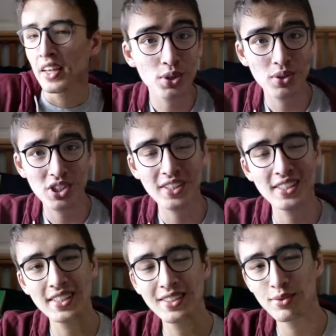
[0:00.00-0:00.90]
Aujourd'hui j'ai
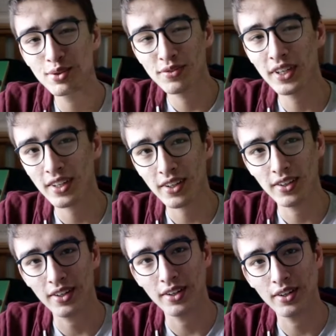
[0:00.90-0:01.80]
décidé de vous faire
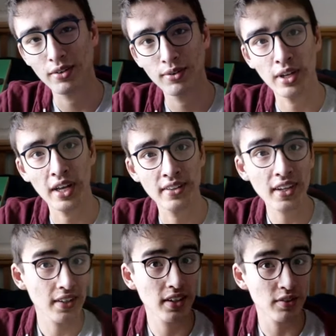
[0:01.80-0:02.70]
euh, la
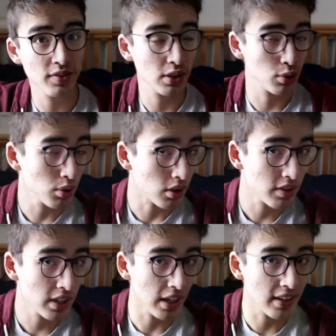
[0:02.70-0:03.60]
dernière vidéo, en
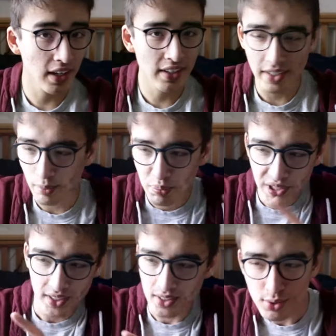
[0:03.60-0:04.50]
fait la dernière
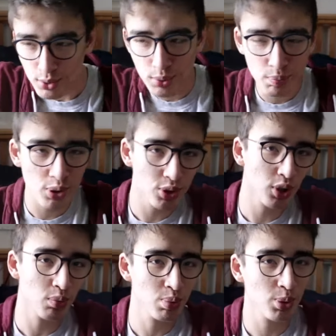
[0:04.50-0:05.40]
pièce du
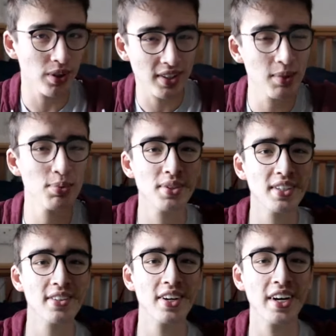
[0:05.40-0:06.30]
puzzle pour
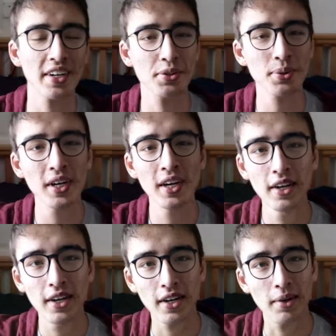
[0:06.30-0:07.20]
débuter dans la radio.
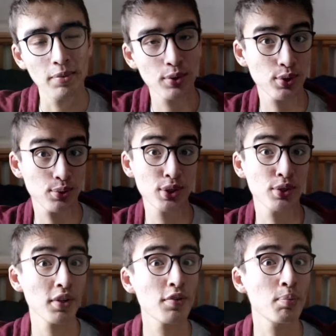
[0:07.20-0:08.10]
Euh, aujourd'hui
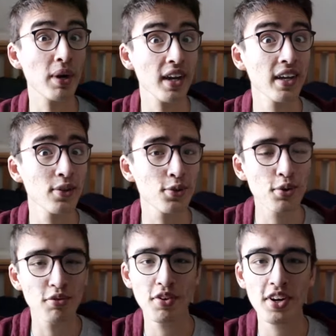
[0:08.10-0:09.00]
je vais vous parler
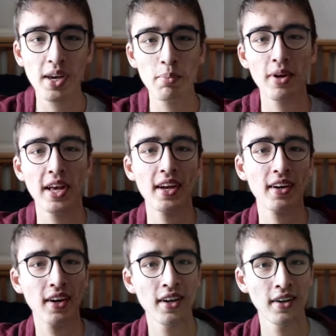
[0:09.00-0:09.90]
du
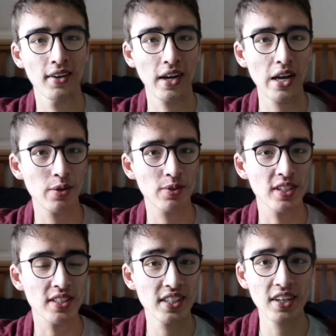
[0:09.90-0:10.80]
vocabulaire à
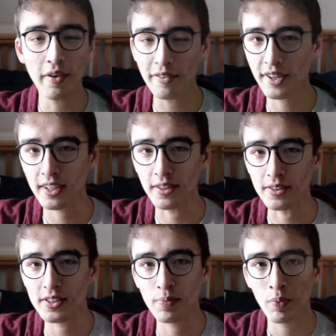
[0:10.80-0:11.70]
utiliser en
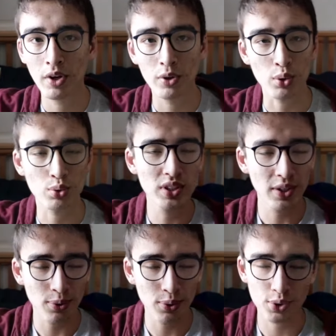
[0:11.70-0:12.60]
fréquence. Donc nous
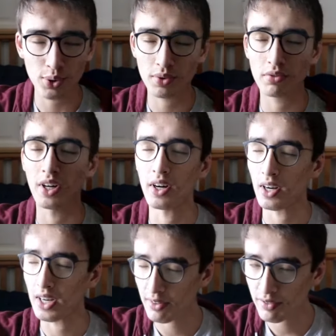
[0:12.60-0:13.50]
allons aujourd'hui voir
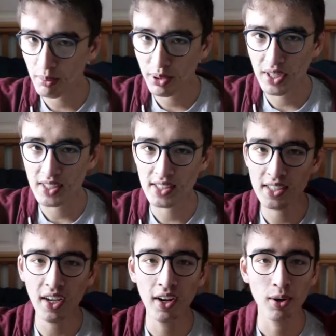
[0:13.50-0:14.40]
l'alphabet
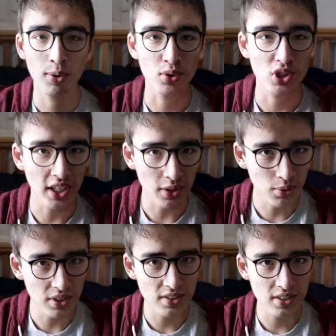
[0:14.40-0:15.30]
OASI, le
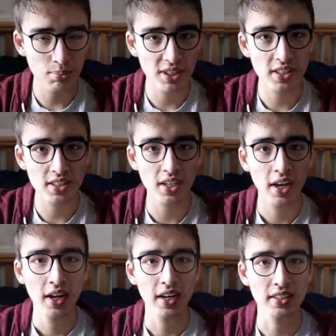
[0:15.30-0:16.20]
jargon des cibistes,
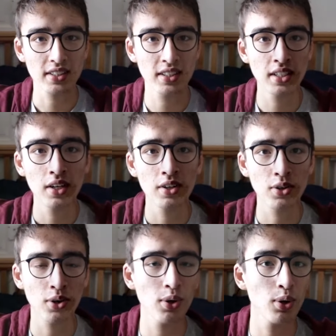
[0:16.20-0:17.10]
ainsi
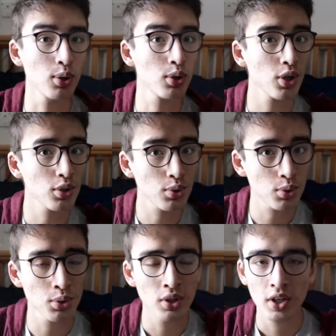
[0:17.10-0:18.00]
que le code
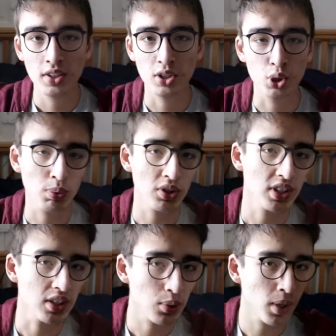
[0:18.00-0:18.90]
Q. C'est, je
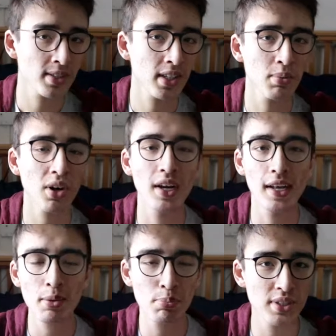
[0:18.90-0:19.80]
pense, les trois éléments
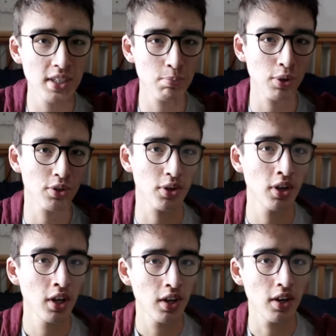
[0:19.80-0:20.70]
les plus
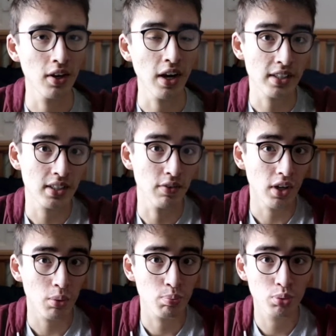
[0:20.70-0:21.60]
importants euh, à
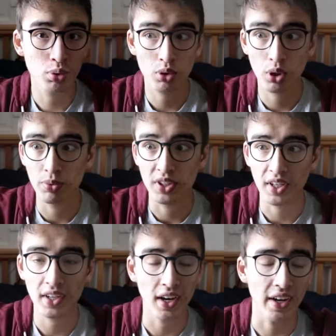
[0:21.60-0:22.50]
savoir pour
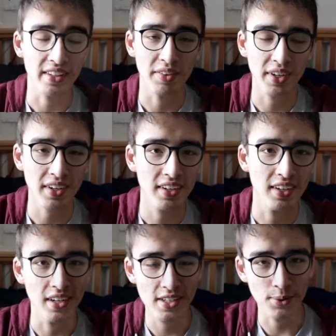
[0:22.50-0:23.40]
communiquer à travers
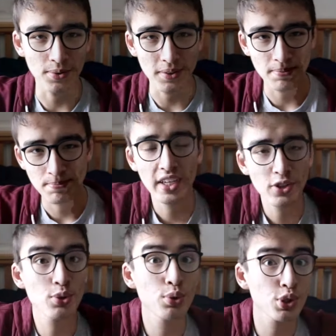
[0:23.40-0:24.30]
les ondes. Et
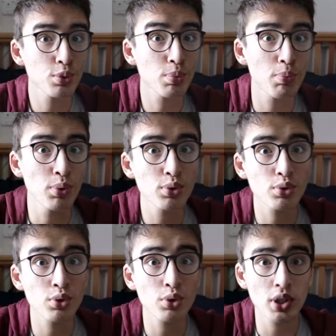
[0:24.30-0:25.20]
du coup, je vous
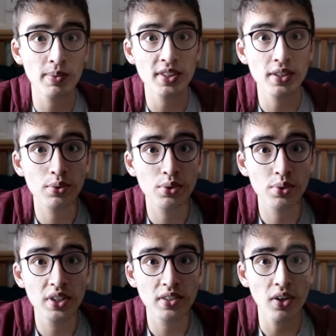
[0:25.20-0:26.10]
propose de commencer tout de
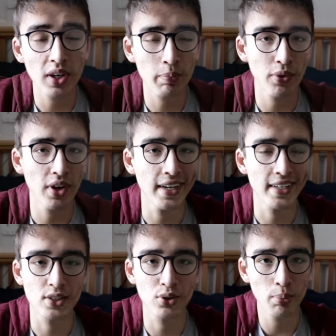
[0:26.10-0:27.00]
suite en répondant à la
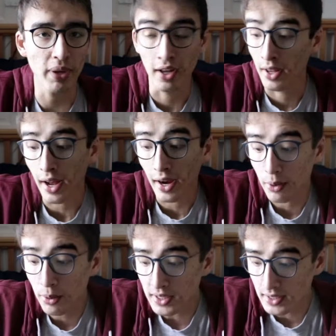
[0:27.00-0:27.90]
question bah, à
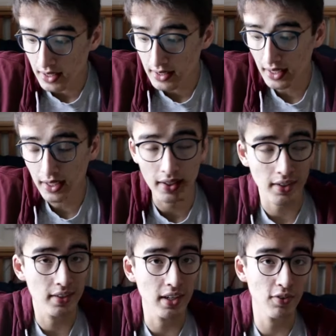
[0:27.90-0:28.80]
quoi ça
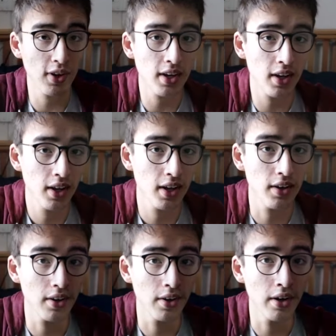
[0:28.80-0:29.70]
sert d'avoir
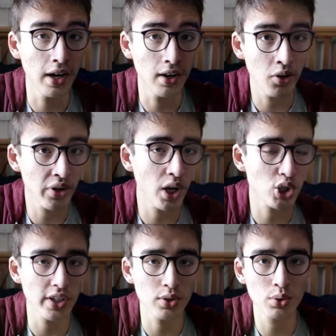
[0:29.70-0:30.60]
euh, un
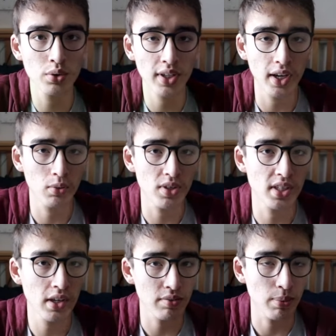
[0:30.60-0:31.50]
langage radio et à quoi
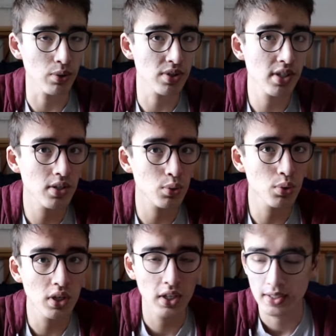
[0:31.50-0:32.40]
servent bah, aussi du
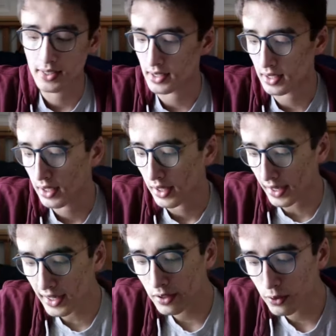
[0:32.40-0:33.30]
coup ces
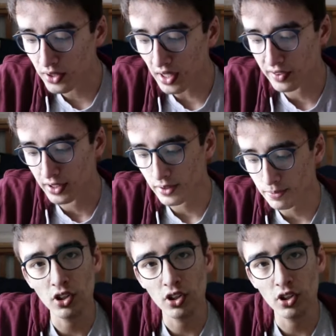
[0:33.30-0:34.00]
règles de trafic.